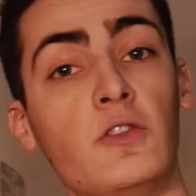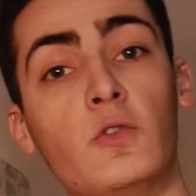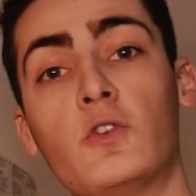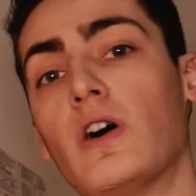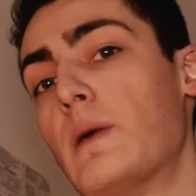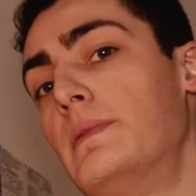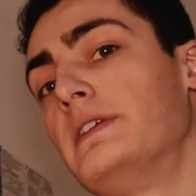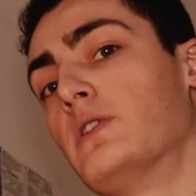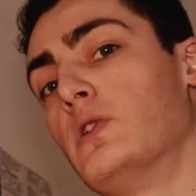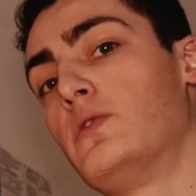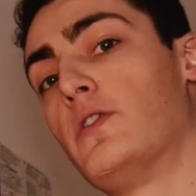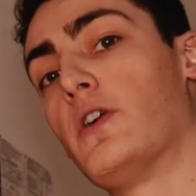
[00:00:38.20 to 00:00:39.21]
Tout corps
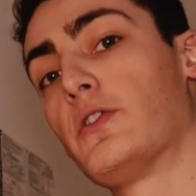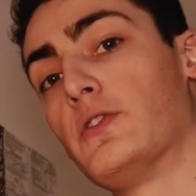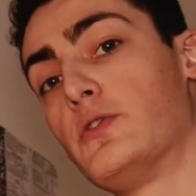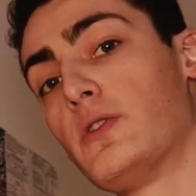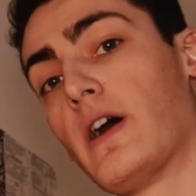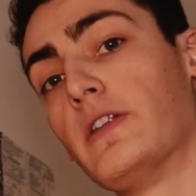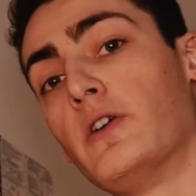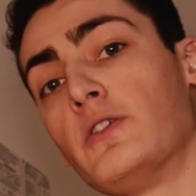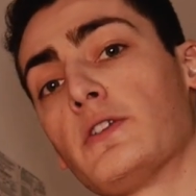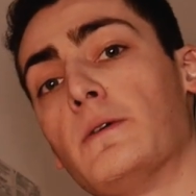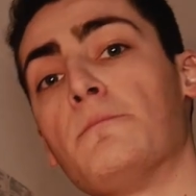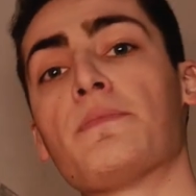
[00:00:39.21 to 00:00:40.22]
appliquant une force sur un
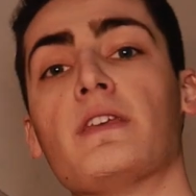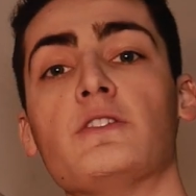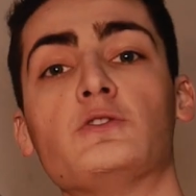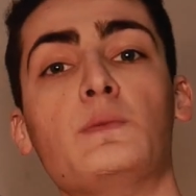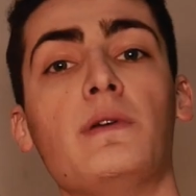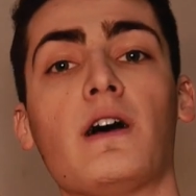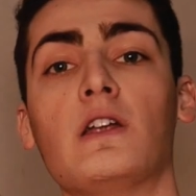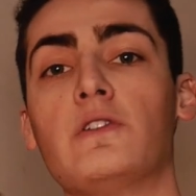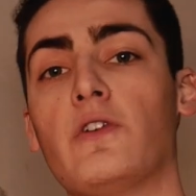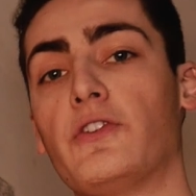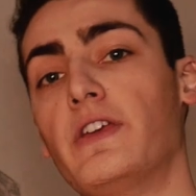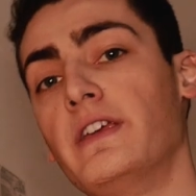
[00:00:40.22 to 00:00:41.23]
autre subira une
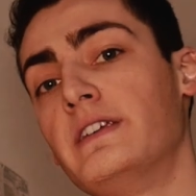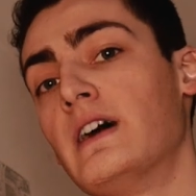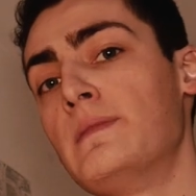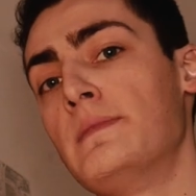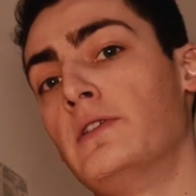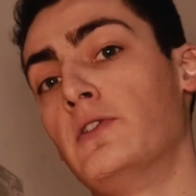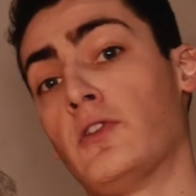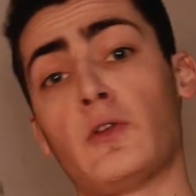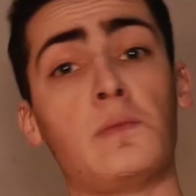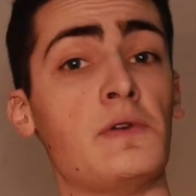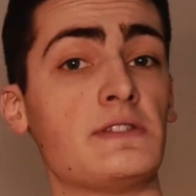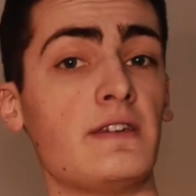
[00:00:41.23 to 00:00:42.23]
force égale mais de
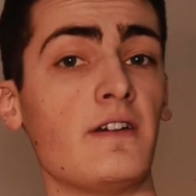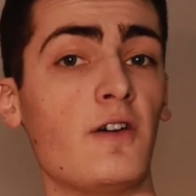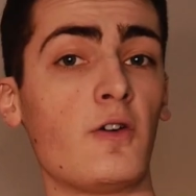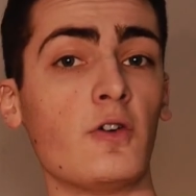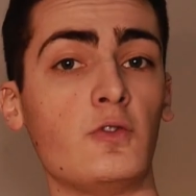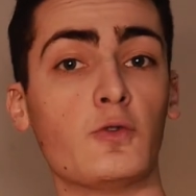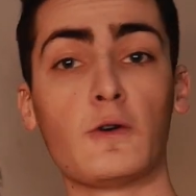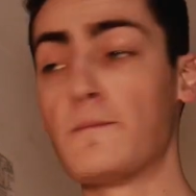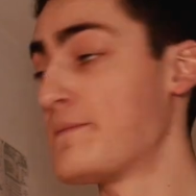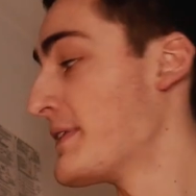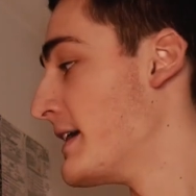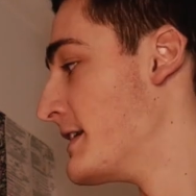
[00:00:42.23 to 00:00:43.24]
sens opposé en retour.
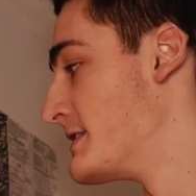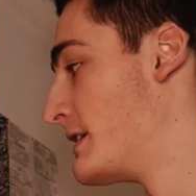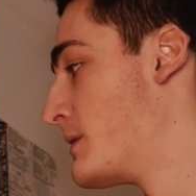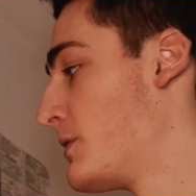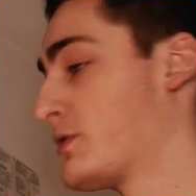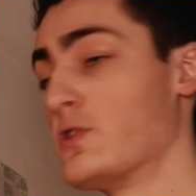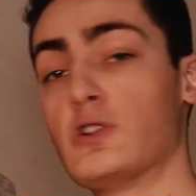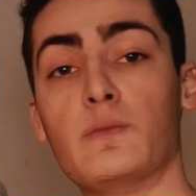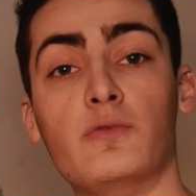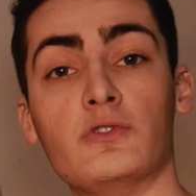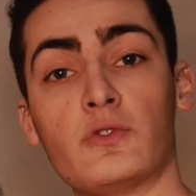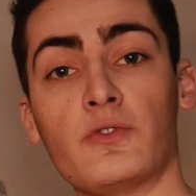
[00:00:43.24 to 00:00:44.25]
C'est comme lorsque je
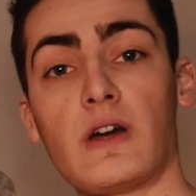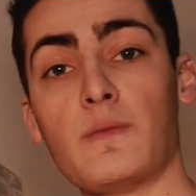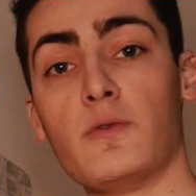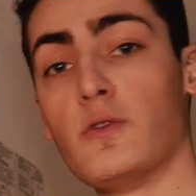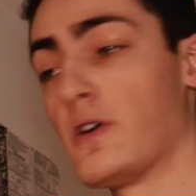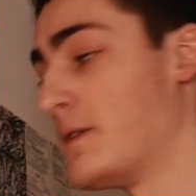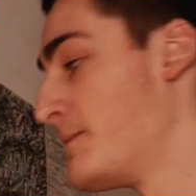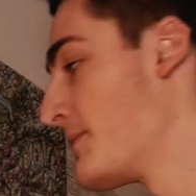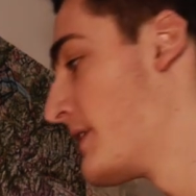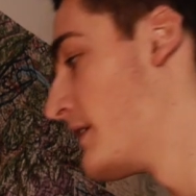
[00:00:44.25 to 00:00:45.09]
pousse contre un mur,